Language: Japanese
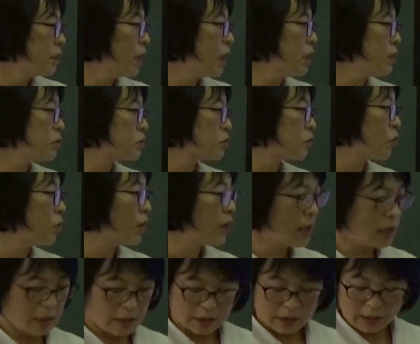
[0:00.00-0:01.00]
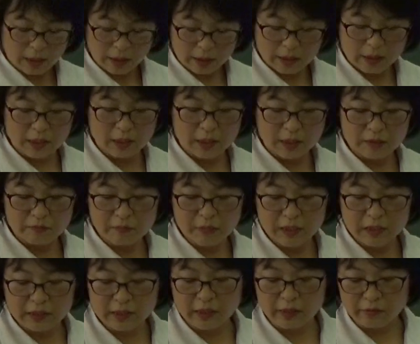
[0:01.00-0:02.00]
炭素はさっき言い
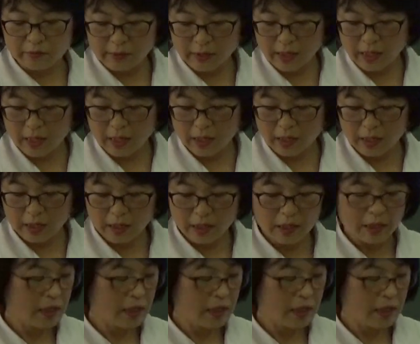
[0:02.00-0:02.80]
ましたよね